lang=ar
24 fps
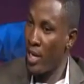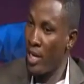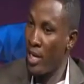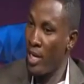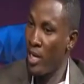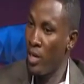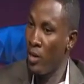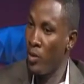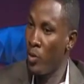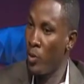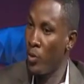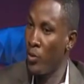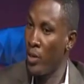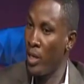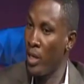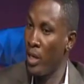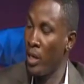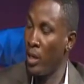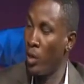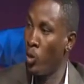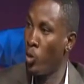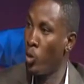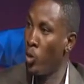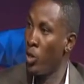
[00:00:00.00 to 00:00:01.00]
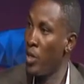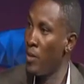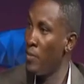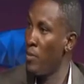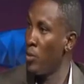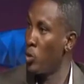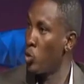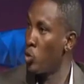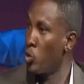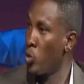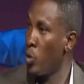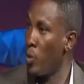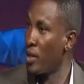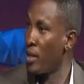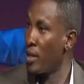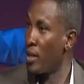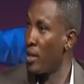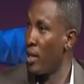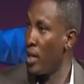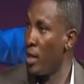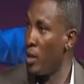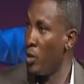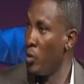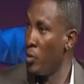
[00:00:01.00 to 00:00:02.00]
انه في نوعين من صعوبات
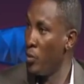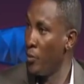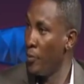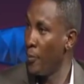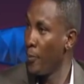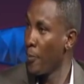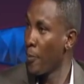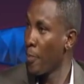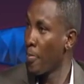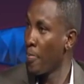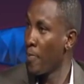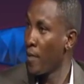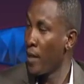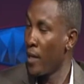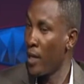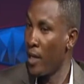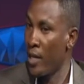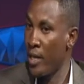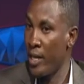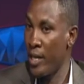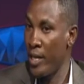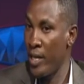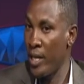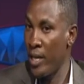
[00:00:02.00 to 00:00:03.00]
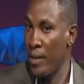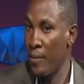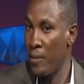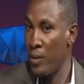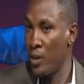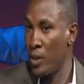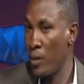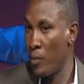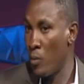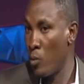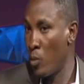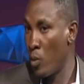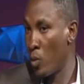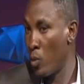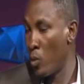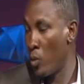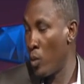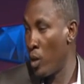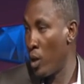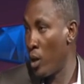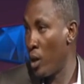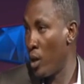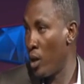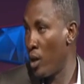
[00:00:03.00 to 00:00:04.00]
التعلم طيب اللي هي بيسموها
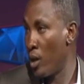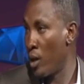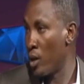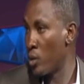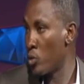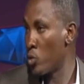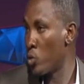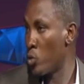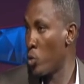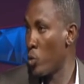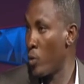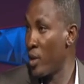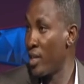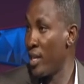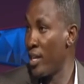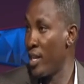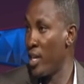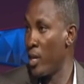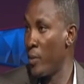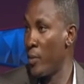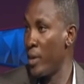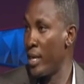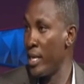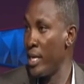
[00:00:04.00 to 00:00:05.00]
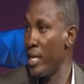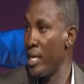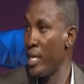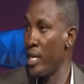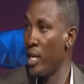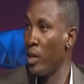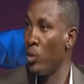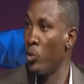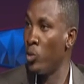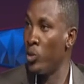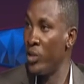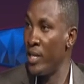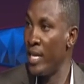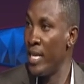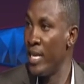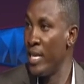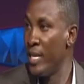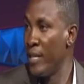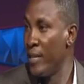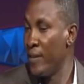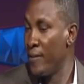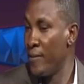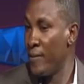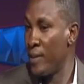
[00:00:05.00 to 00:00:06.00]
الاولى الصعوبات النمائيه ودي
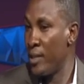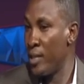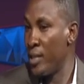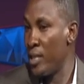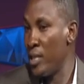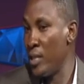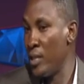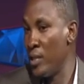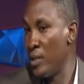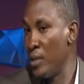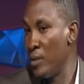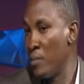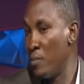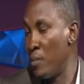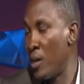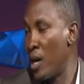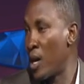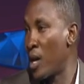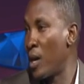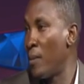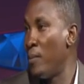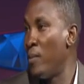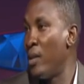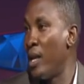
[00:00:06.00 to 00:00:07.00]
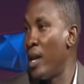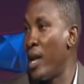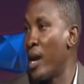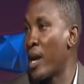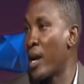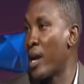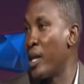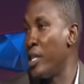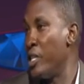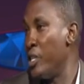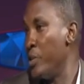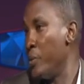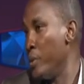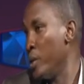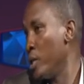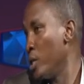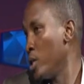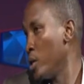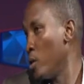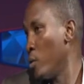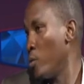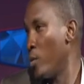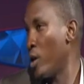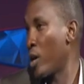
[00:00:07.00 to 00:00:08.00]
في السن ما قبل الاكاديمي
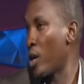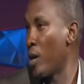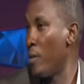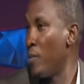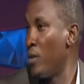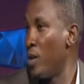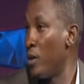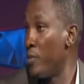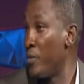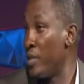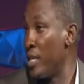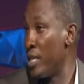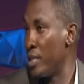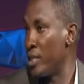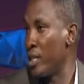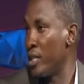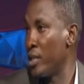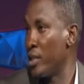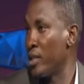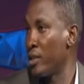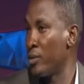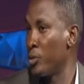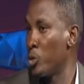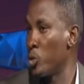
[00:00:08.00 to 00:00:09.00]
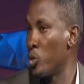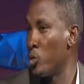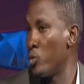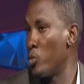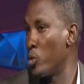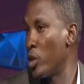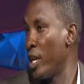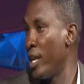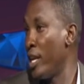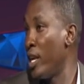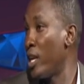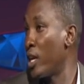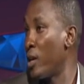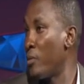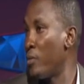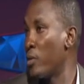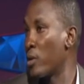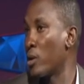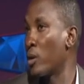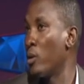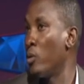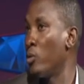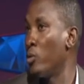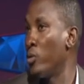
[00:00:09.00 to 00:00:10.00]
او ما قبل المدرسه خصوصا متعلقه
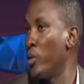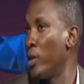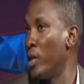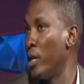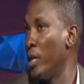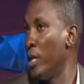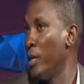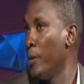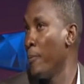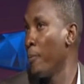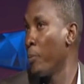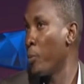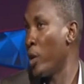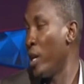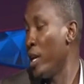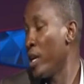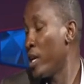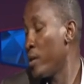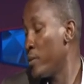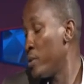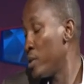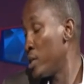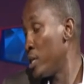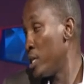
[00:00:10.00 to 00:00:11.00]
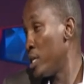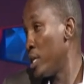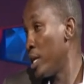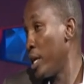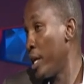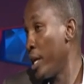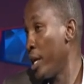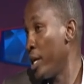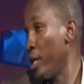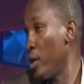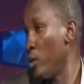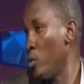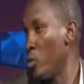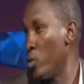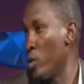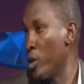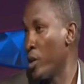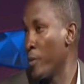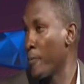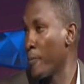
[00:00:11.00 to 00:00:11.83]
بالروضه متعلقه بسنين الحياه الاولى